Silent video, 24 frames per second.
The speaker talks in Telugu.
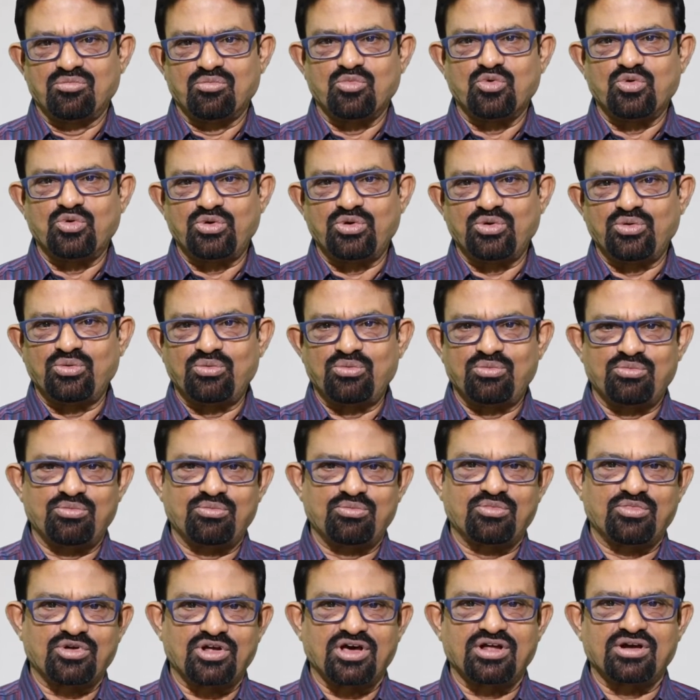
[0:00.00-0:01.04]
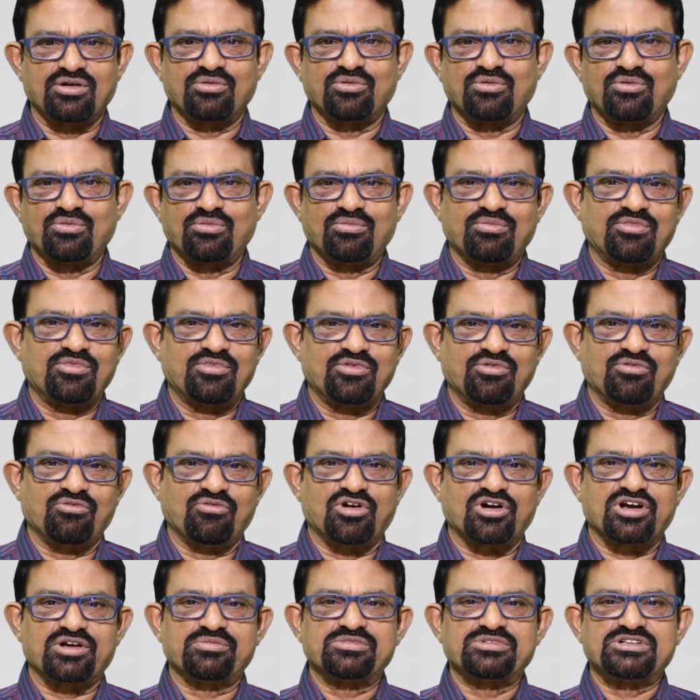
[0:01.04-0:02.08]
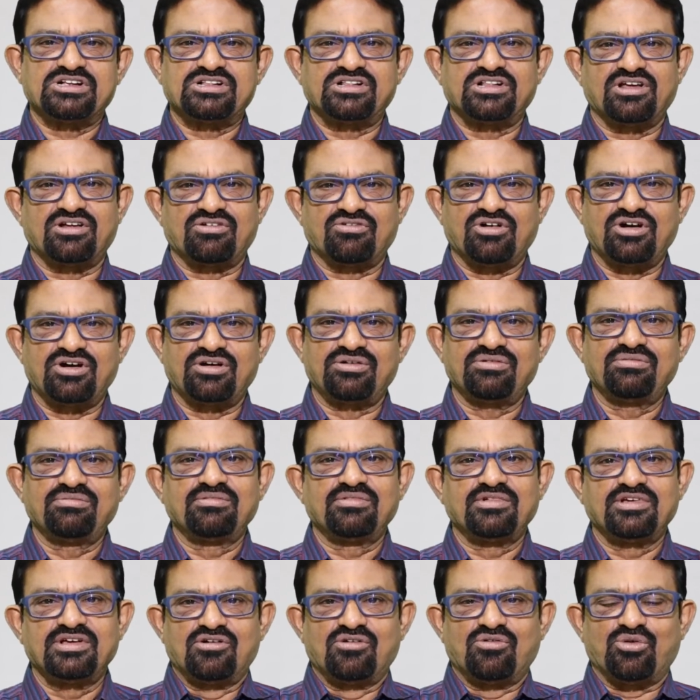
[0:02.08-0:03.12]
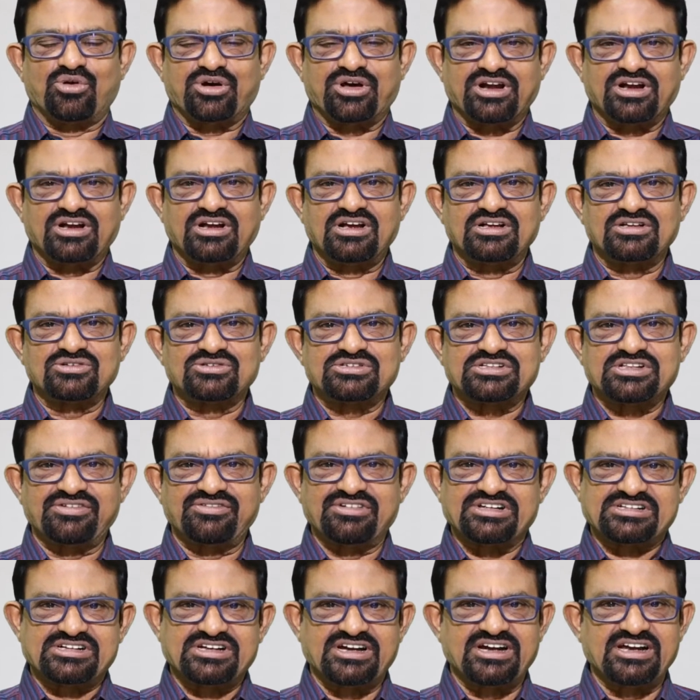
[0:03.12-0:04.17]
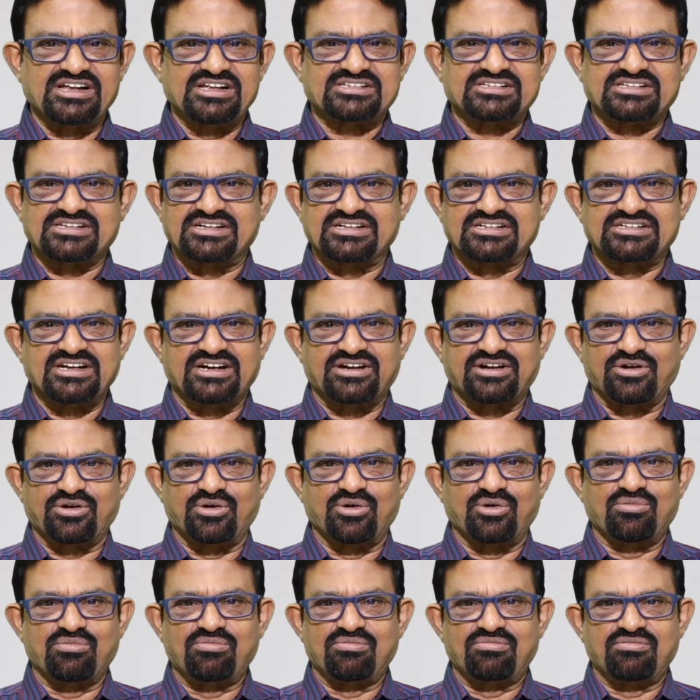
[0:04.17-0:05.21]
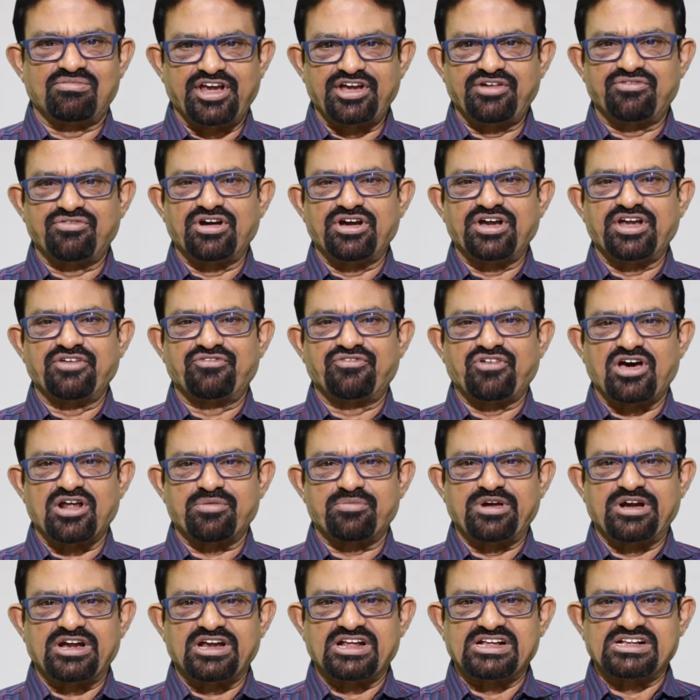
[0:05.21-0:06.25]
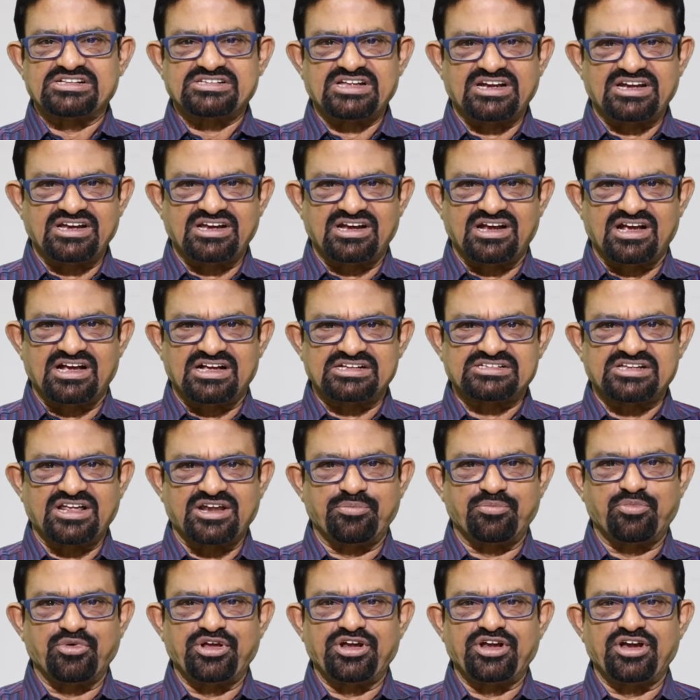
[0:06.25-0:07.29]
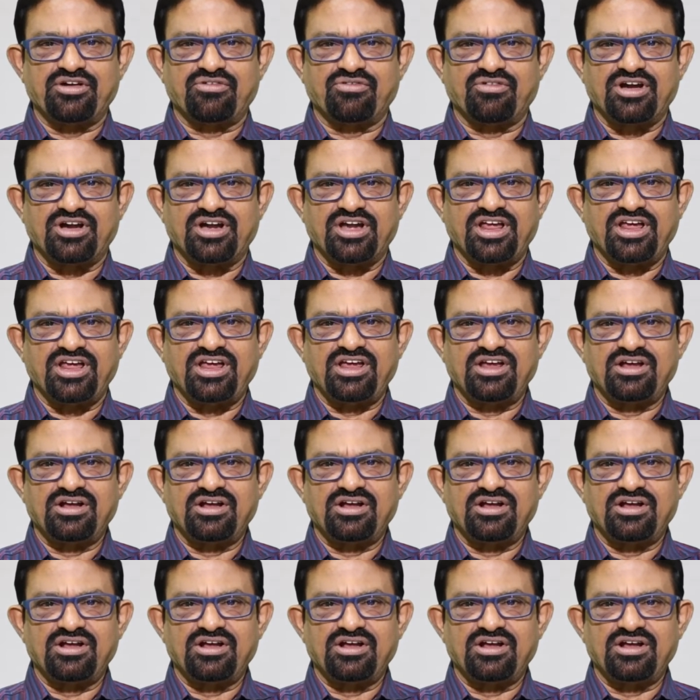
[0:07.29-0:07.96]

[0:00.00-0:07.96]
మూడు నాలుగు ఓటమి చెందారు వాళ్ళు ఒక రకంగా చూస్తే వెస్టిండీస్ జట్లో టీ ట్వంటీ ఫార్మేట్కి సరిగ్గా సరిపోయినటువంటి